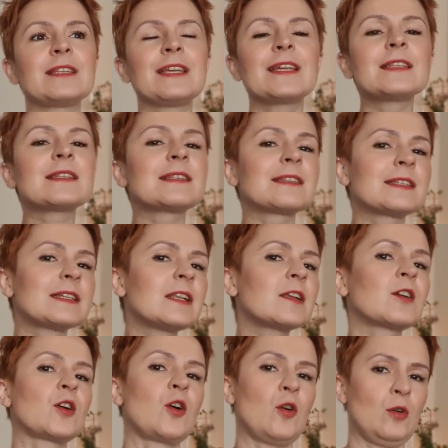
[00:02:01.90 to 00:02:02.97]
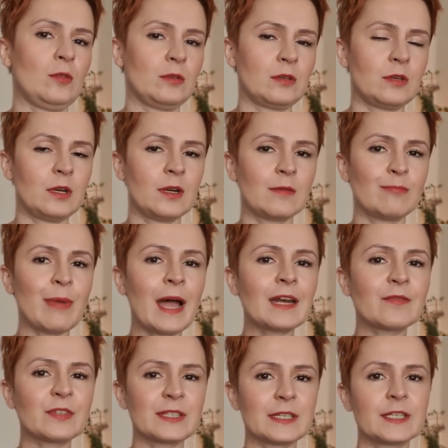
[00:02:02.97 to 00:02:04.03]
nie tylko e,
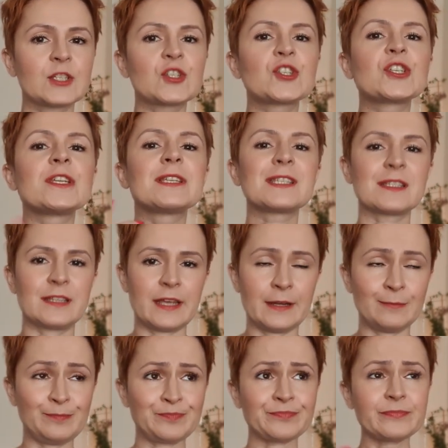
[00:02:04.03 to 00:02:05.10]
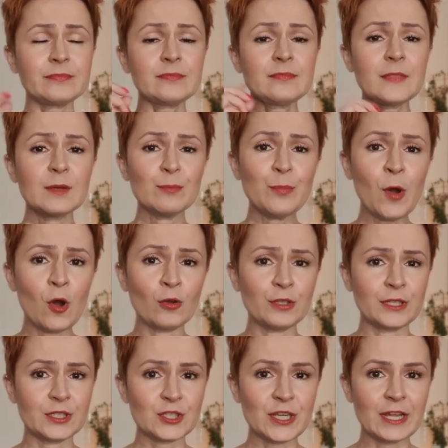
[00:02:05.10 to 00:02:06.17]
barwy takie czyste, bo
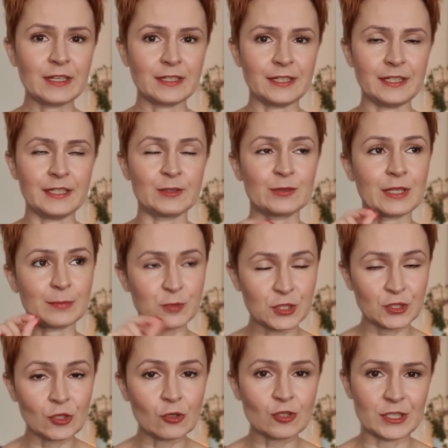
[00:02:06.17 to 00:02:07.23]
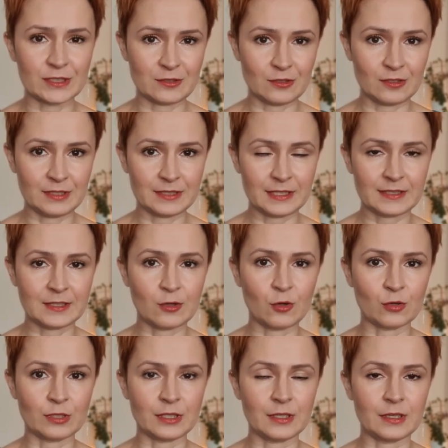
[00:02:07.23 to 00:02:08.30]
jeżeli, i tutaj przytoczę trochę tej
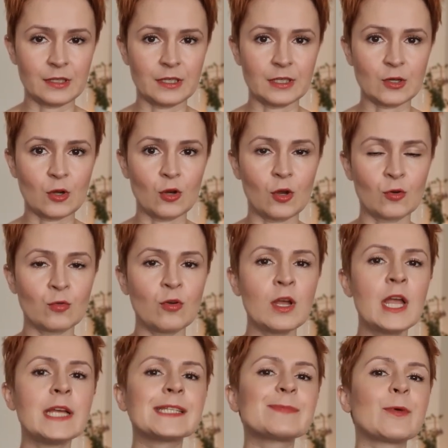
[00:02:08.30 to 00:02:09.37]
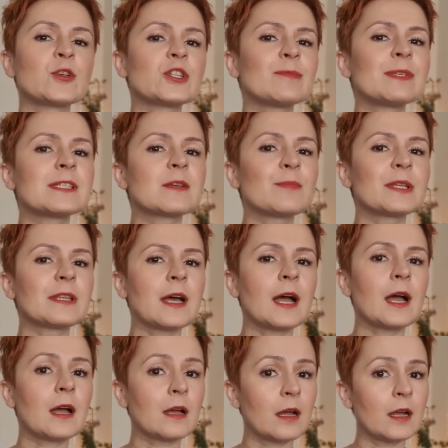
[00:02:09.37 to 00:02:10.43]
teorii e, koloru, spojrzymy sobie
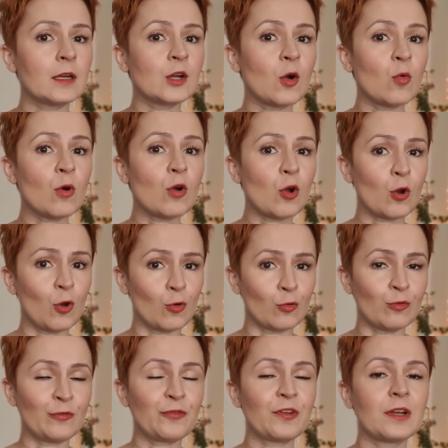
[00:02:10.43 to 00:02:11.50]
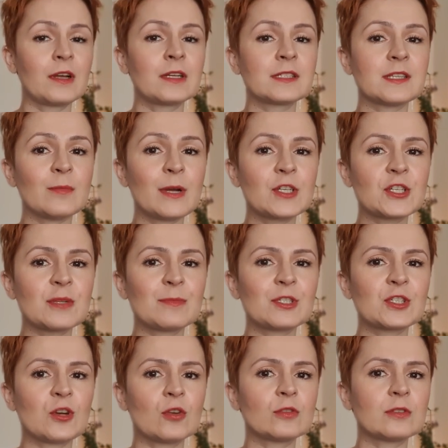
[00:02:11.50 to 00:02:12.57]
na koło kolorów,
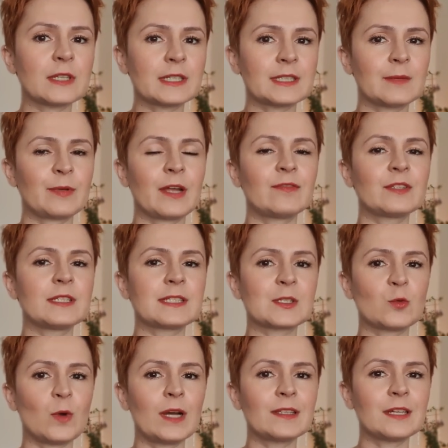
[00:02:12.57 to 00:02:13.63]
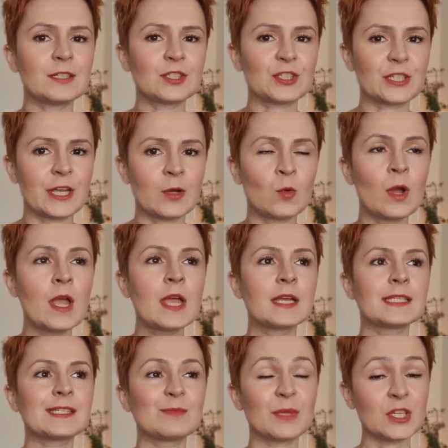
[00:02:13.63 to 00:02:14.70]
zobaczymy, że ono tak naprawdę składa się
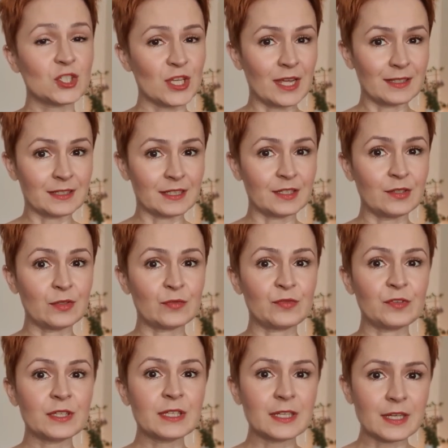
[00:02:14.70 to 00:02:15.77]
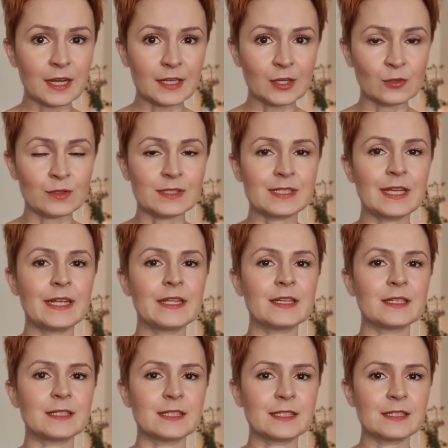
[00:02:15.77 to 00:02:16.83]
z mieszanki
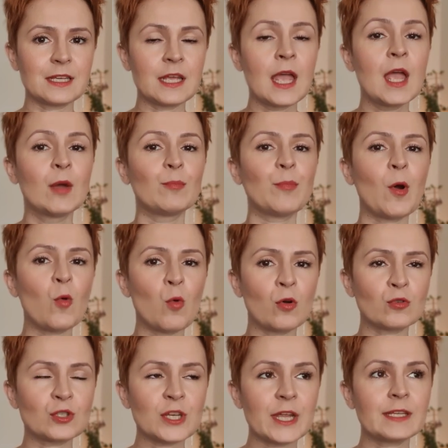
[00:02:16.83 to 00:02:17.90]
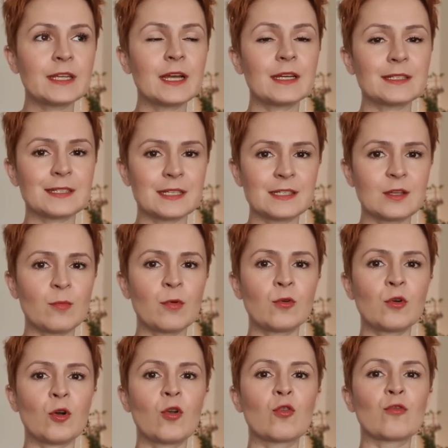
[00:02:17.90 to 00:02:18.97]
wynikającej z połączenia ze
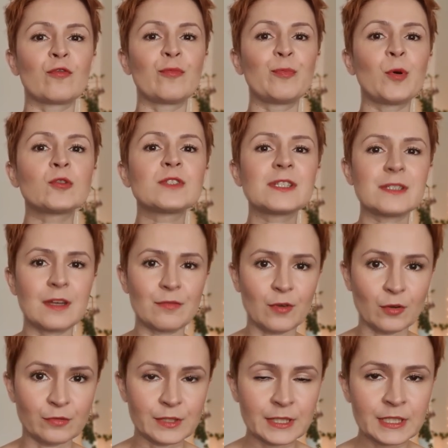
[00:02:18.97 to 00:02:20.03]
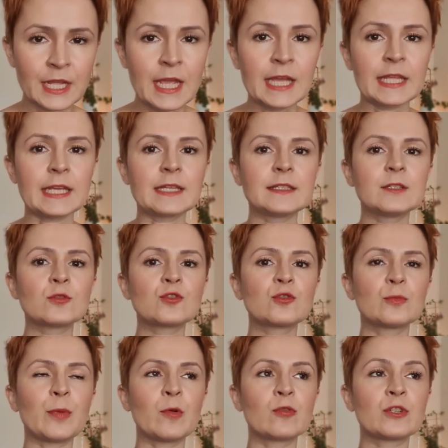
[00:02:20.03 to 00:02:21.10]
sobą kolorów podstawowych i gdy już
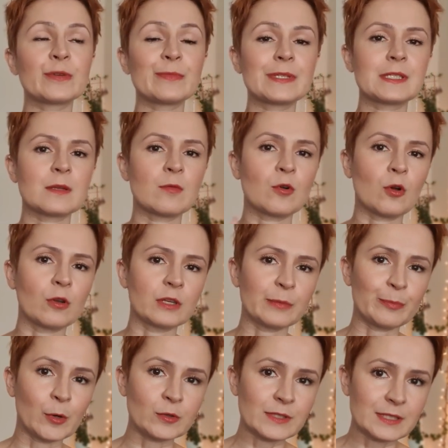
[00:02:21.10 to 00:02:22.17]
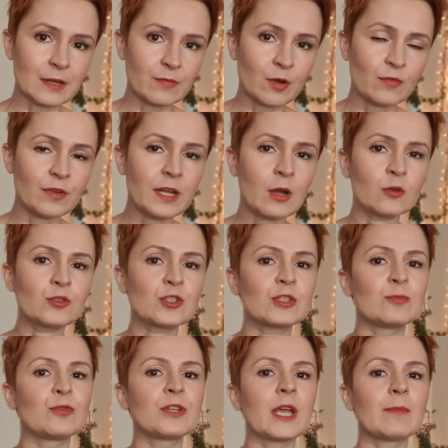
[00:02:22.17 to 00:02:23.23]
połączymy ze sobą kolory podstawowe,
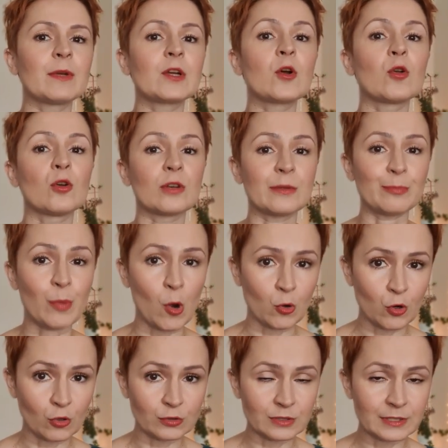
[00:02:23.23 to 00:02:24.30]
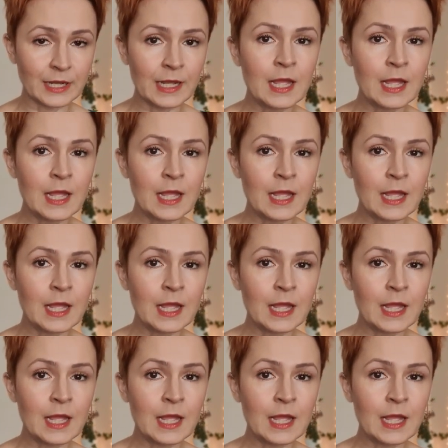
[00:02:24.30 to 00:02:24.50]
otrzymujemy kolory pochodne